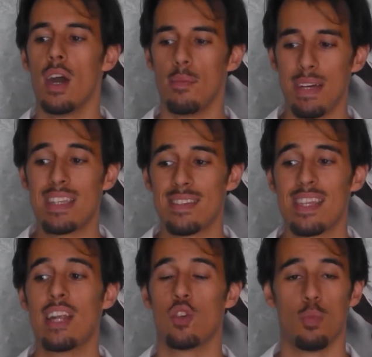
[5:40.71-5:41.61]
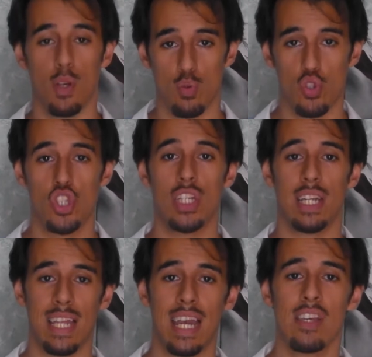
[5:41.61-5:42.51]
Mentre stanno per uscire
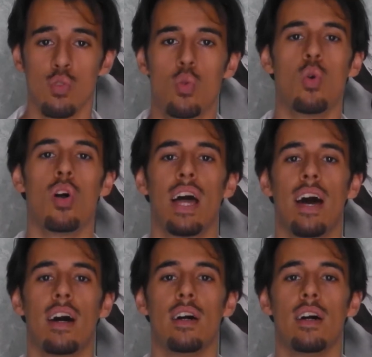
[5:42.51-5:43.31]
dalla scuola,